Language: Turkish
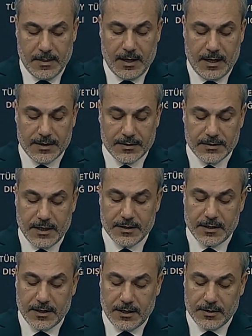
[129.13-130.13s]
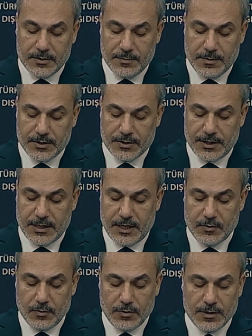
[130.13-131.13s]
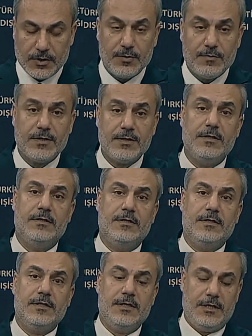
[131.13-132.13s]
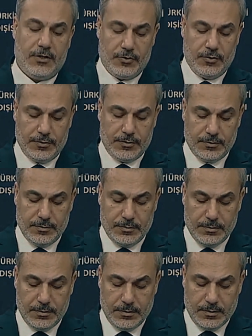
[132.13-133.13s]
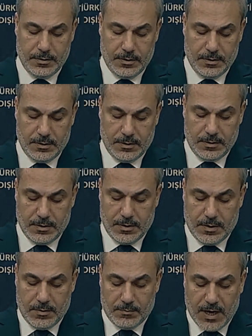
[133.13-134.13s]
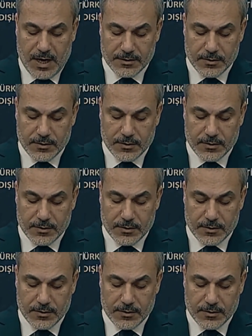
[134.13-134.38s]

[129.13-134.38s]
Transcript: ardından da kalıcı barışa giden yolun açılması gerekiyor. Bazı